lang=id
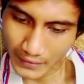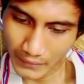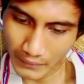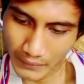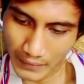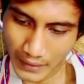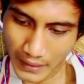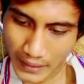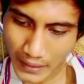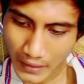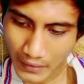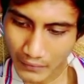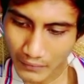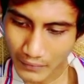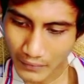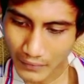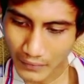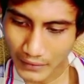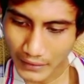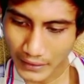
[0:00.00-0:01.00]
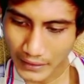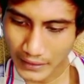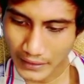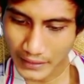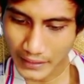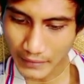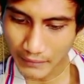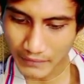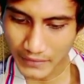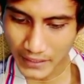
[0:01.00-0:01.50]
Wow, oke
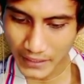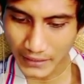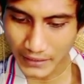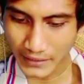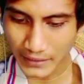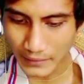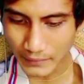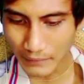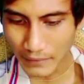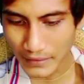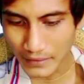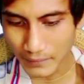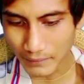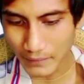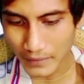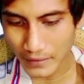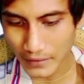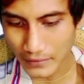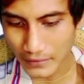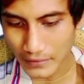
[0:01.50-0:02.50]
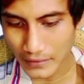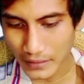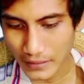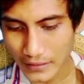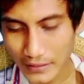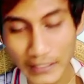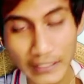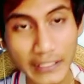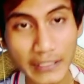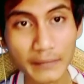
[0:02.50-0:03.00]
okay. gamenya ini mantep banget
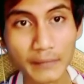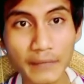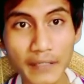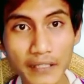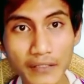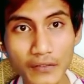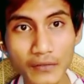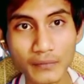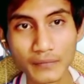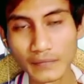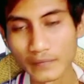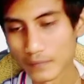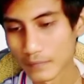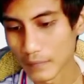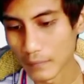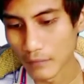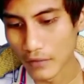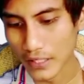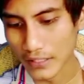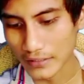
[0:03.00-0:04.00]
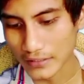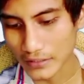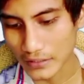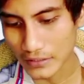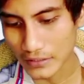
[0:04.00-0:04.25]
dan ini baru memuat